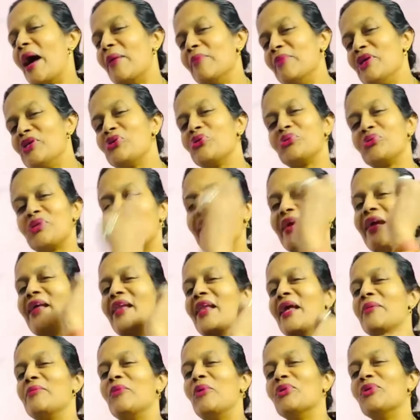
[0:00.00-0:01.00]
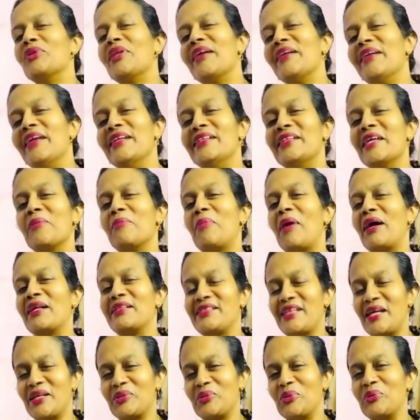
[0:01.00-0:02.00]
আমি জুটে গেলাম ওদের নিজের
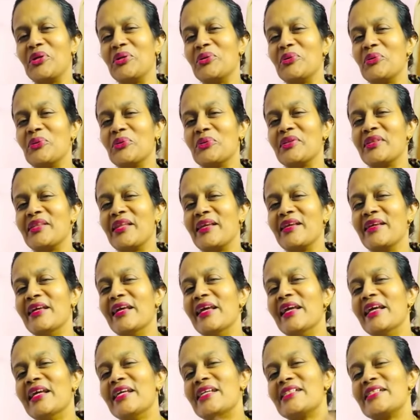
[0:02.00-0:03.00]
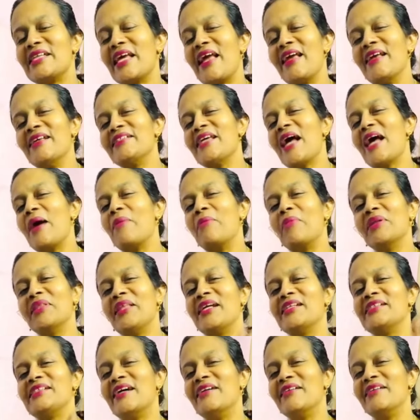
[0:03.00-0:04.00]
বাচ্চা তৈরি করতে সেই যে
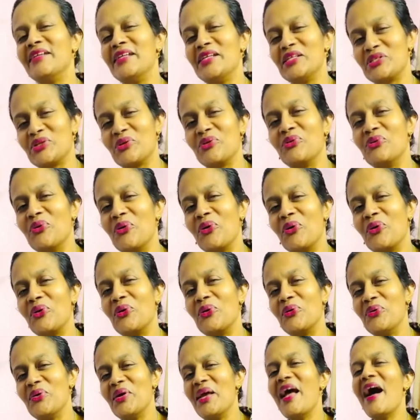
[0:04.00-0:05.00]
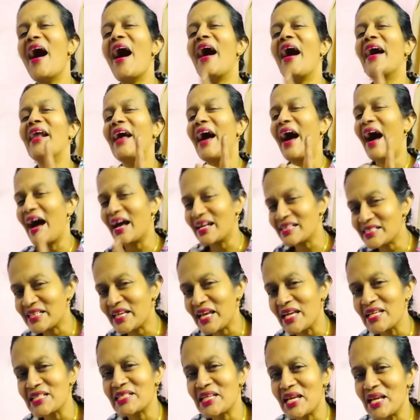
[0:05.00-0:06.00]
আমাদের জার্নি শুরু হলো আর
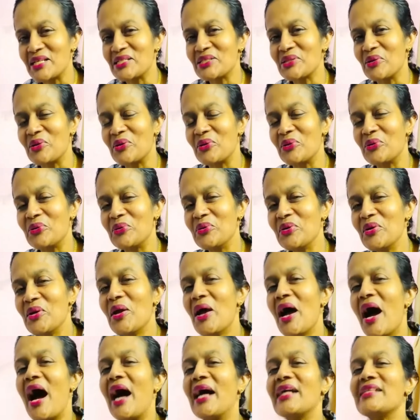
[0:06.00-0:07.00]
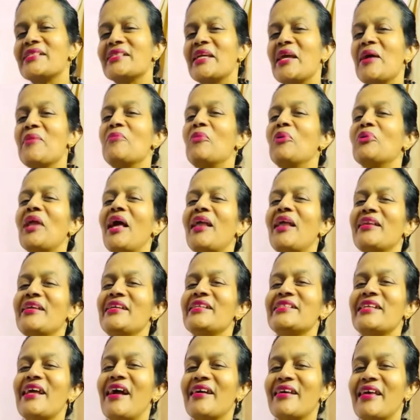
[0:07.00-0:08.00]
আজকে শেষ হলো আজকে
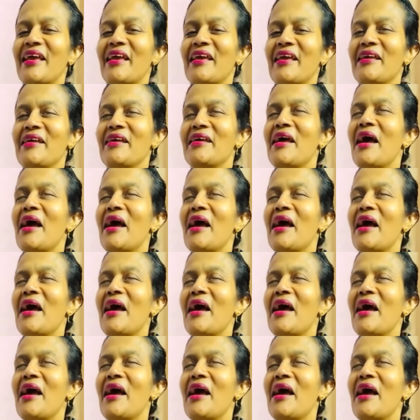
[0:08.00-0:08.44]
মোনালিসাকে